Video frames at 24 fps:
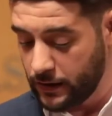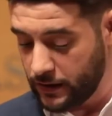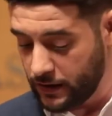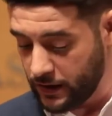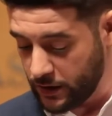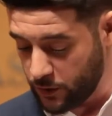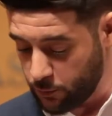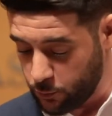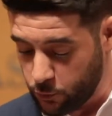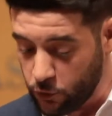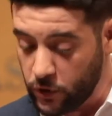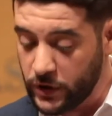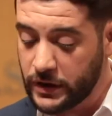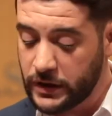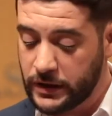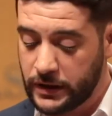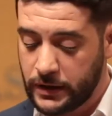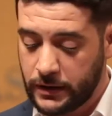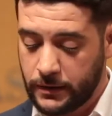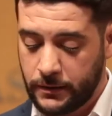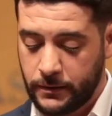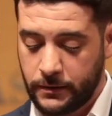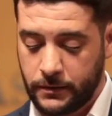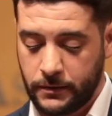
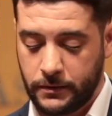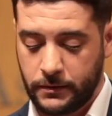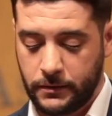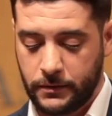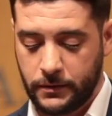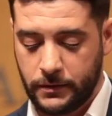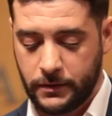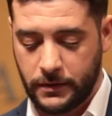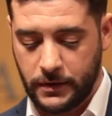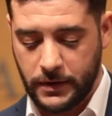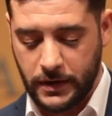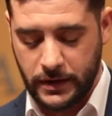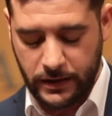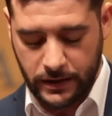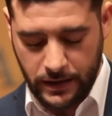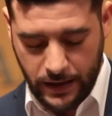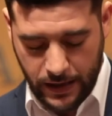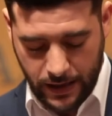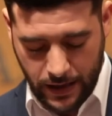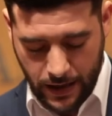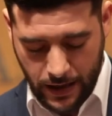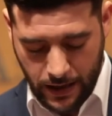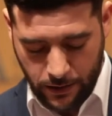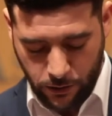Después, les
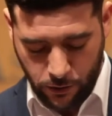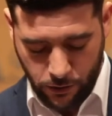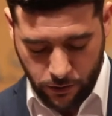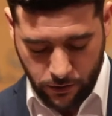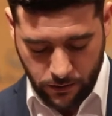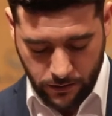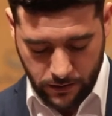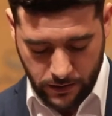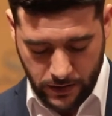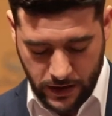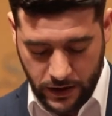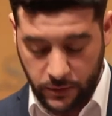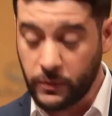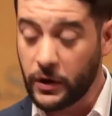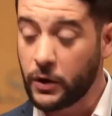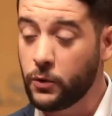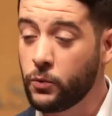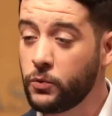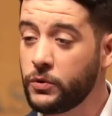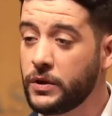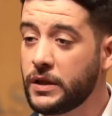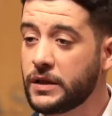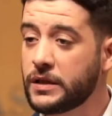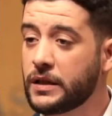relato las
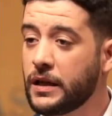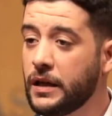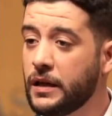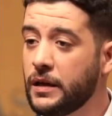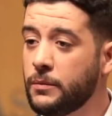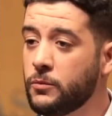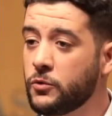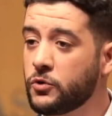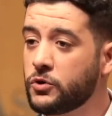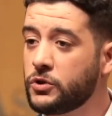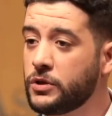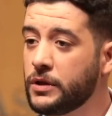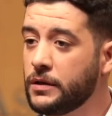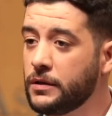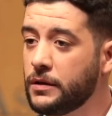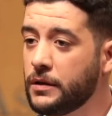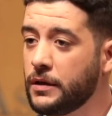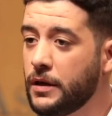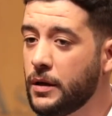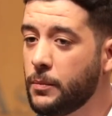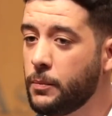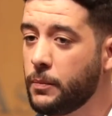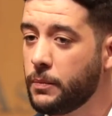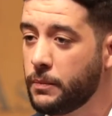preguntas que haremos
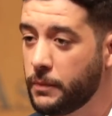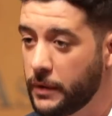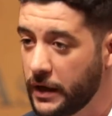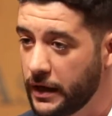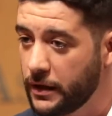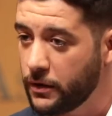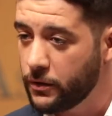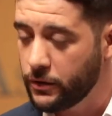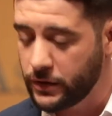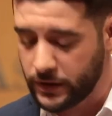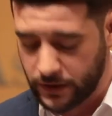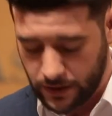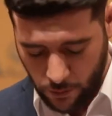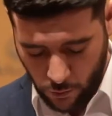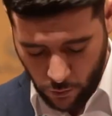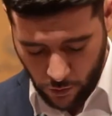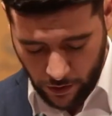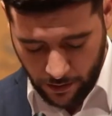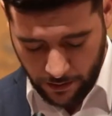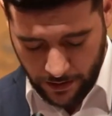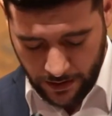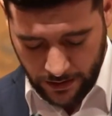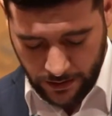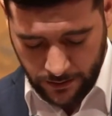en el pleno de este
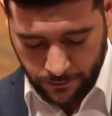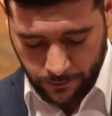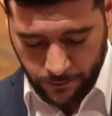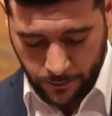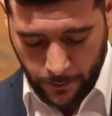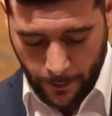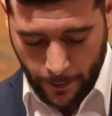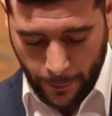jueves.